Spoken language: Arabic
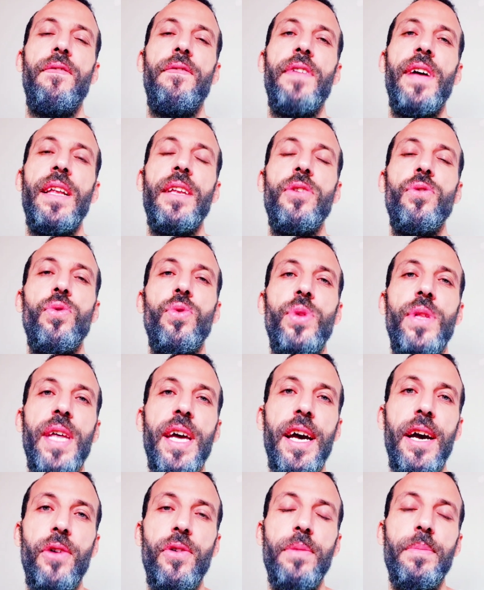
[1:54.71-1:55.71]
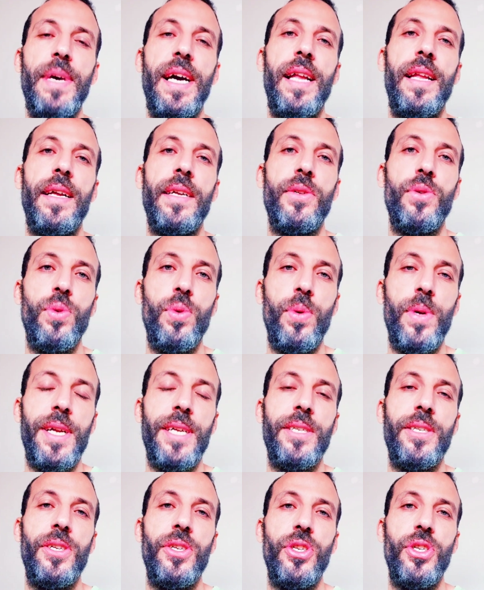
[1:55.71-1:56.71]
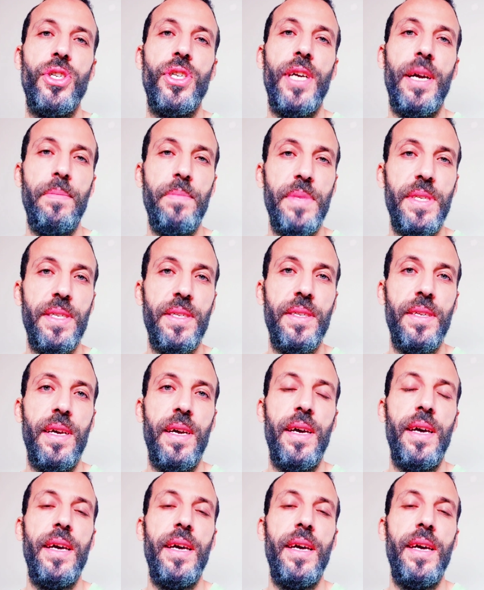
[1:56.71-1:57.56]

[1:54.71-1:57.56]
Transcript: فليداوم على صورة الشمس